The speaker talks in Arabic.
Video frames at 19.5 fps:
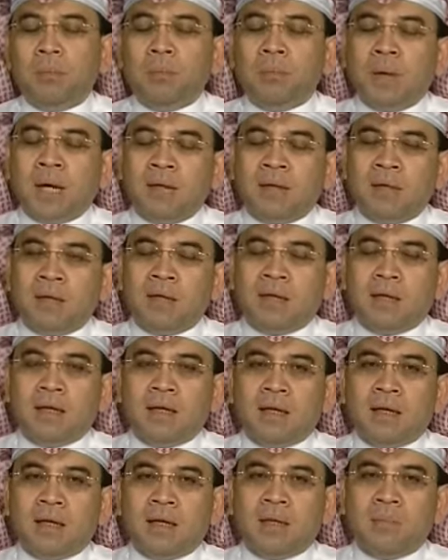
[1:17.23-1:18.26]
بعض
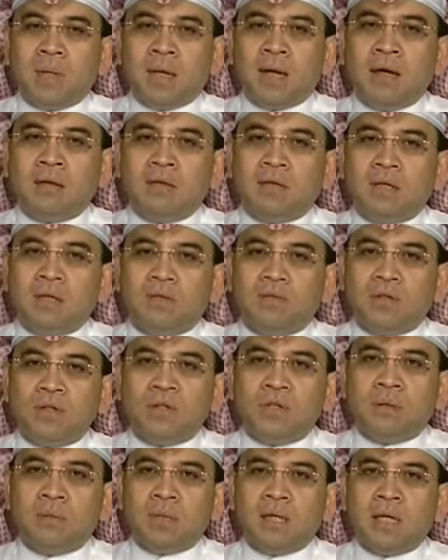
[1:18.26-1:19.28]
المناطق في
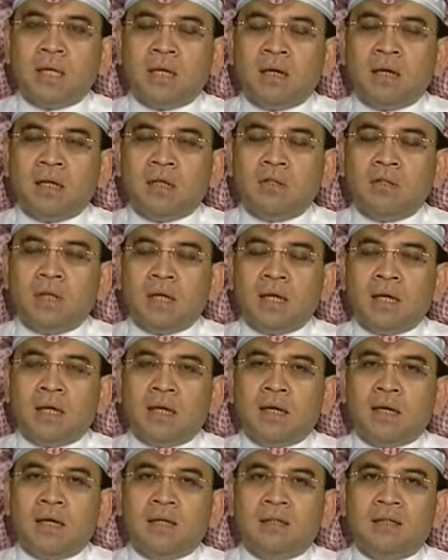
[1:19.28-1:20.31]
الشبكيه قد
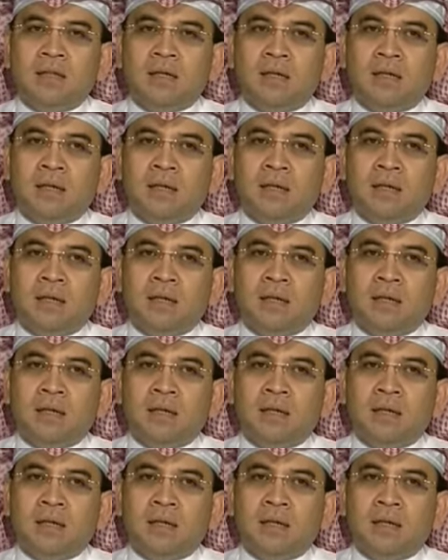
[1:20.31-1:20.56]
قد